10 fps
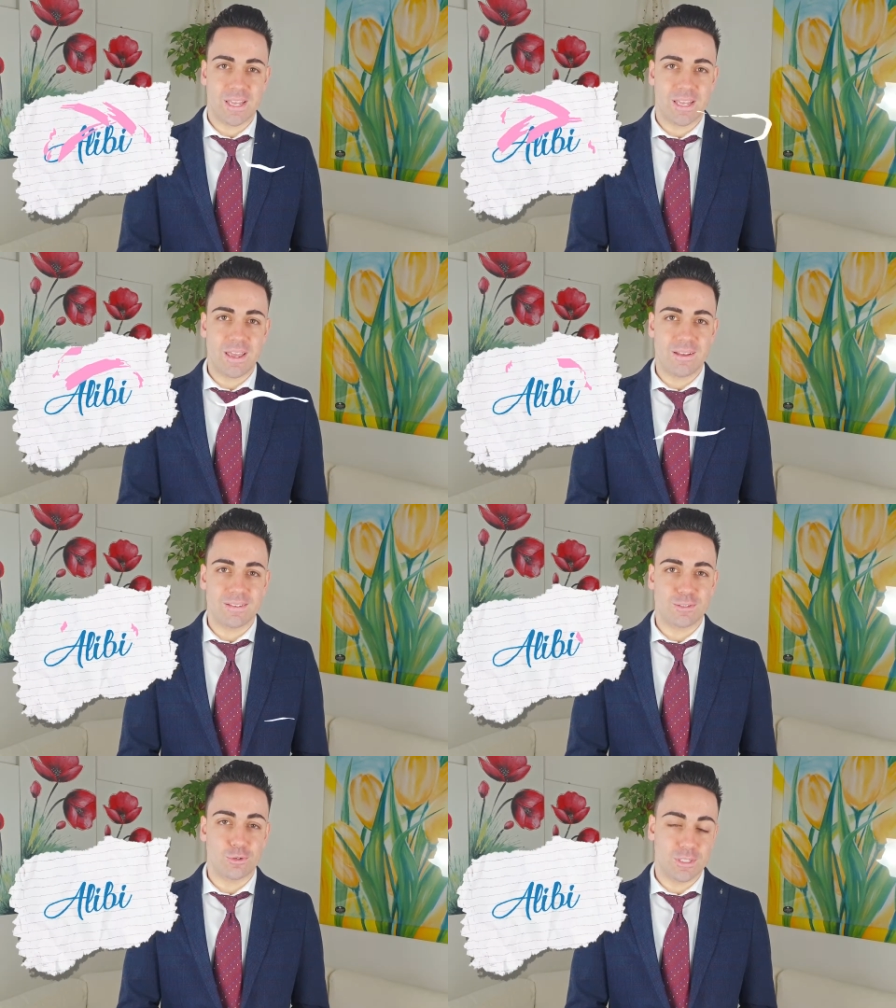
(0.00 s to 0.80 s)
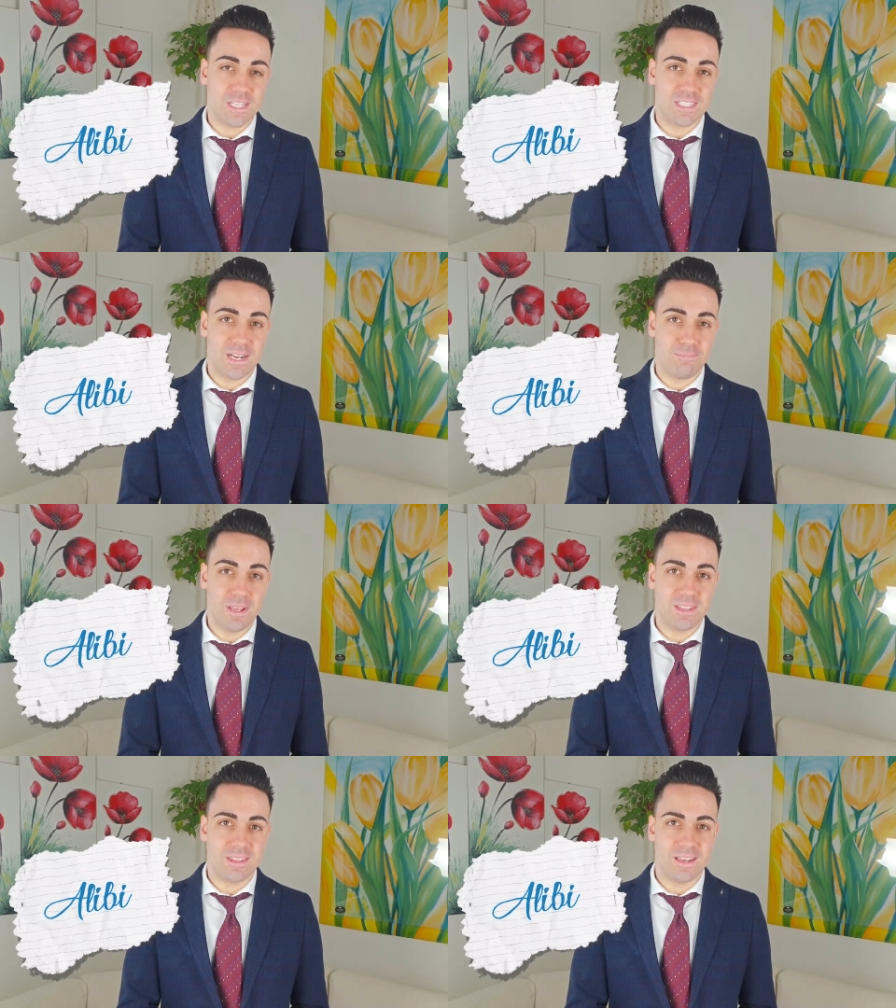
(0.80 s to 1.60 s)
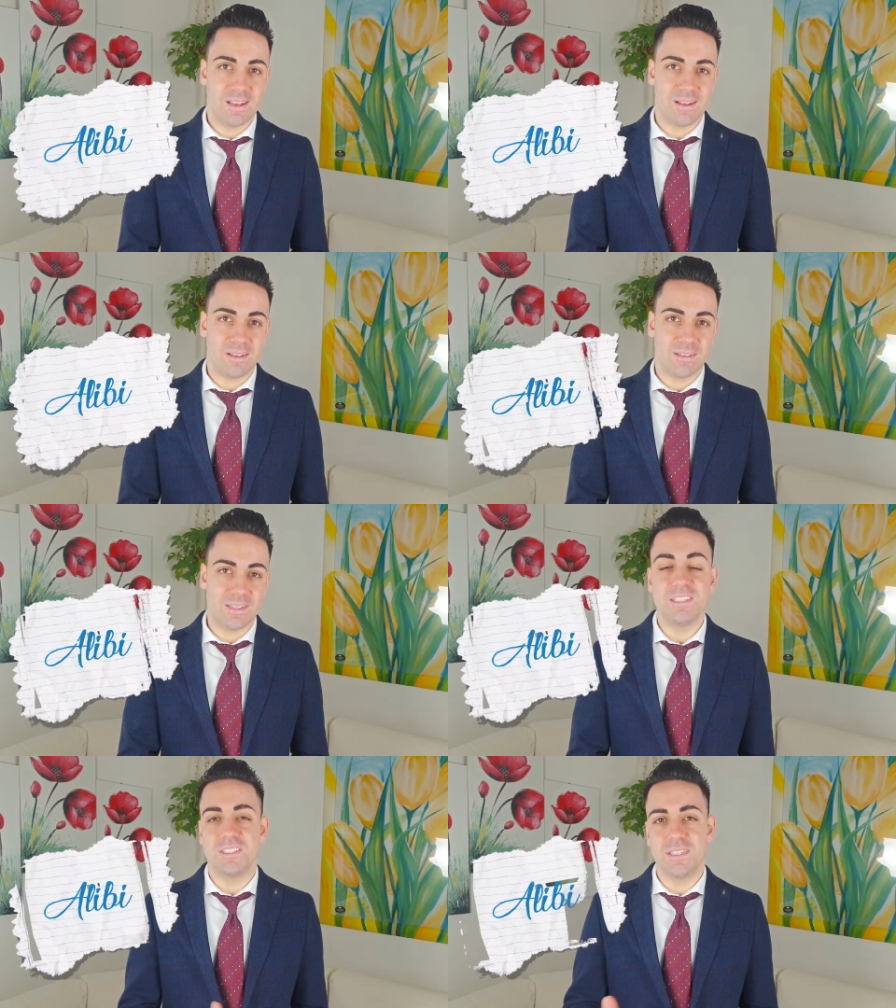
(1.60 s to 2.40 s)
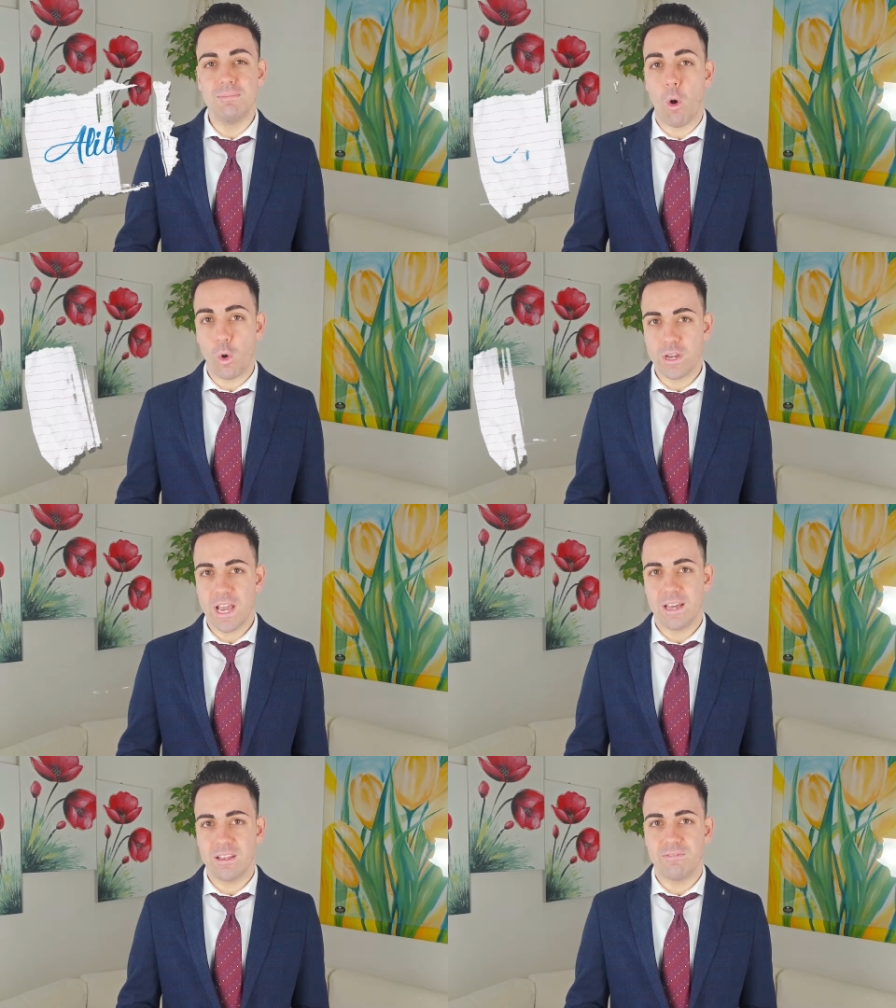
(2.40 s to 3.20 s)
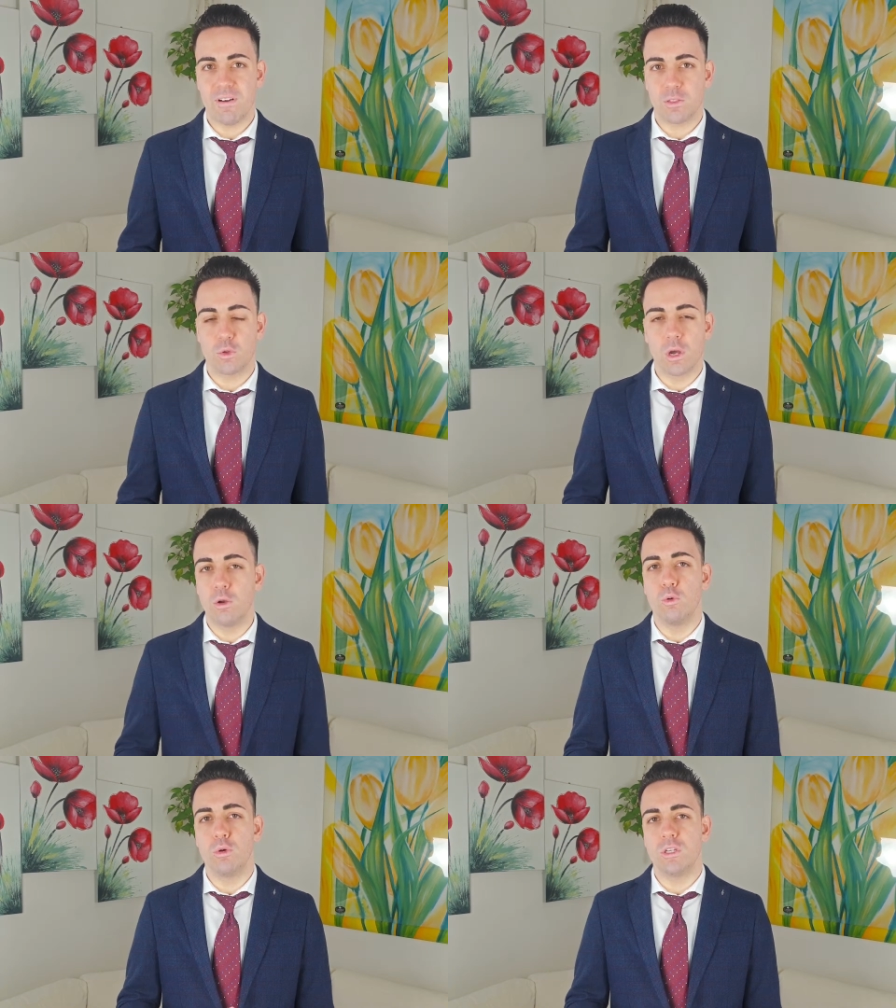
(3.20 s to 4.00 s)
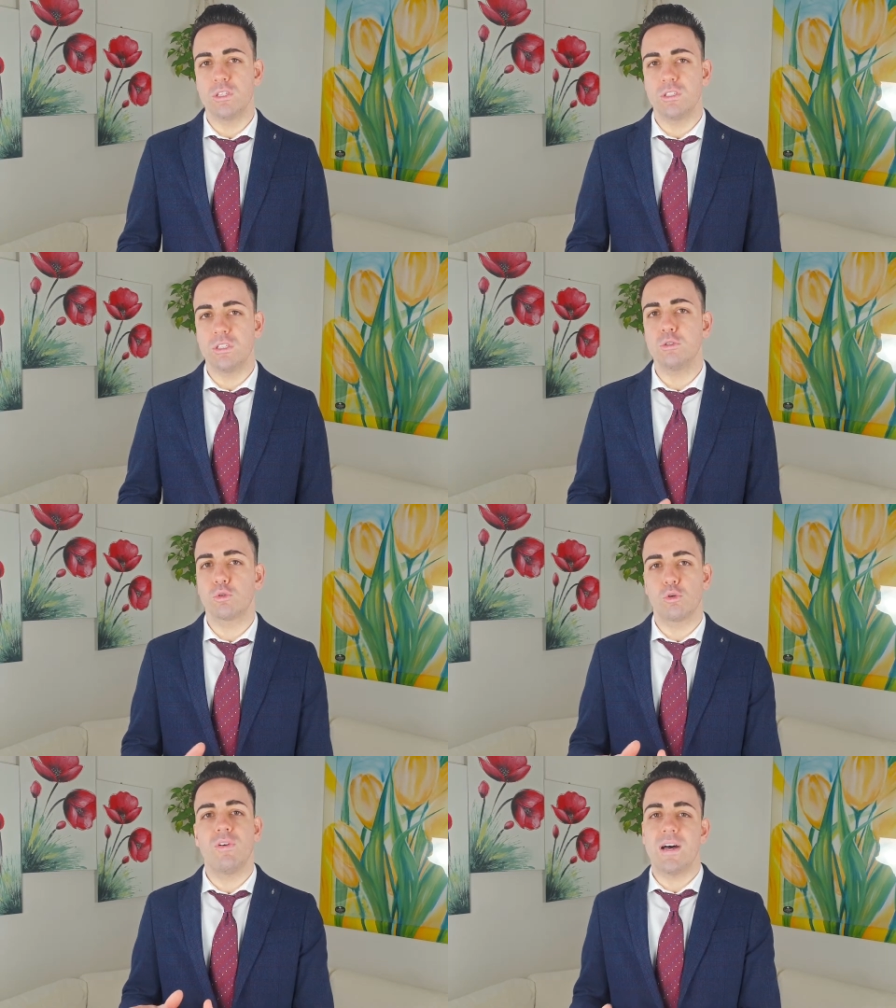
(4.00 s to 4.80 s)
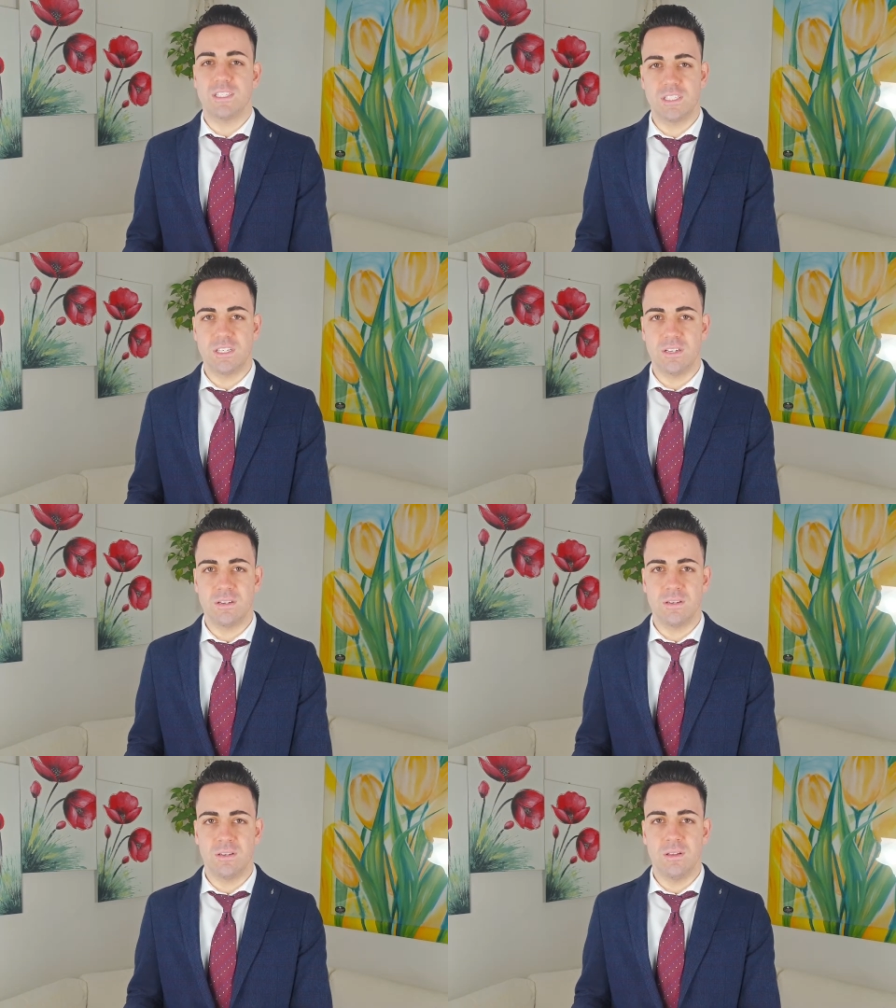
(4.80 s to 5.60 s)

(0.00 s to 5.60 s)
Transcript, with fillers: che sostanzialmente testimonia il fatto che lui si trovasse